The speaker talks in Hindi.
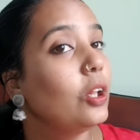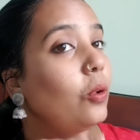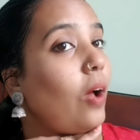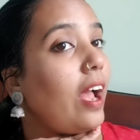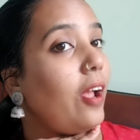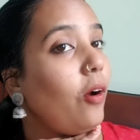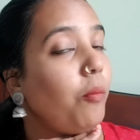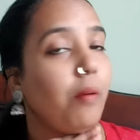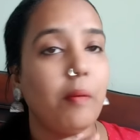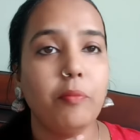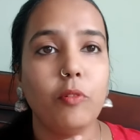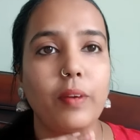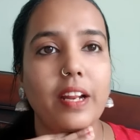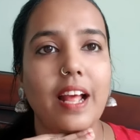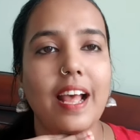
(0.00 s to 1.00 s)
तो आई होप
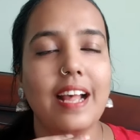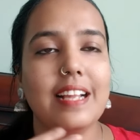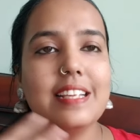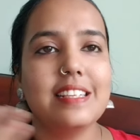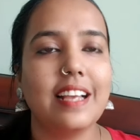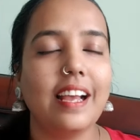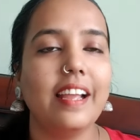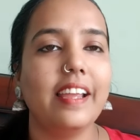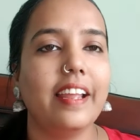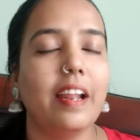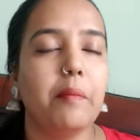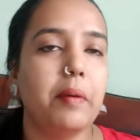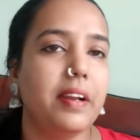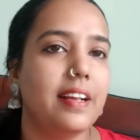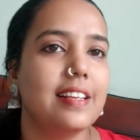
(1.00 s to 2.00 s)
आपको मेरा आज का ये
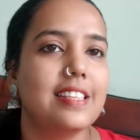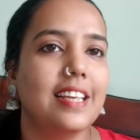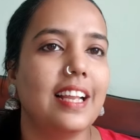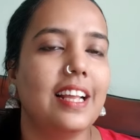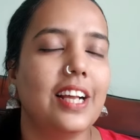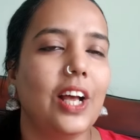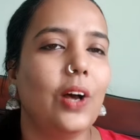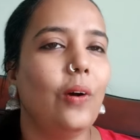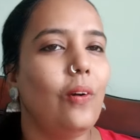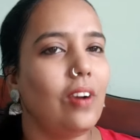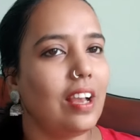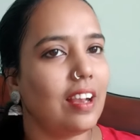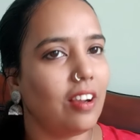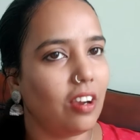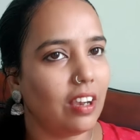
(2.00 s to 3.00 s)
रेमेडी अच्छा लगा
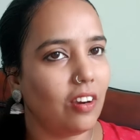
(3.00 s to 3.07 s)
होगा